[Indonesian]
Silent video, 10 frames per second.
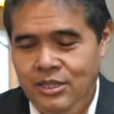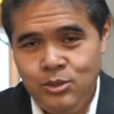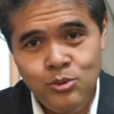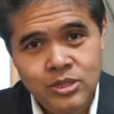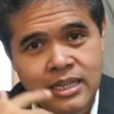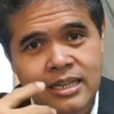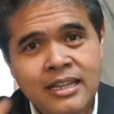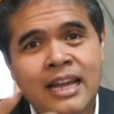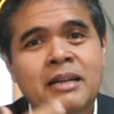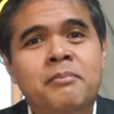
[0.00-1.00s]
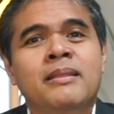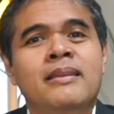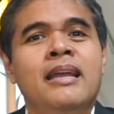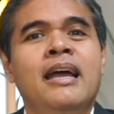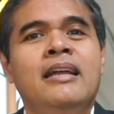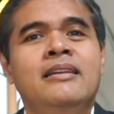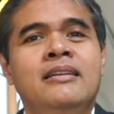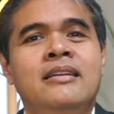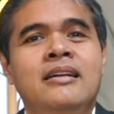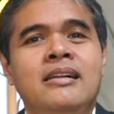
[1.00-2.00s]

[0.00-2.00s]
Diskusi dengan kementerian,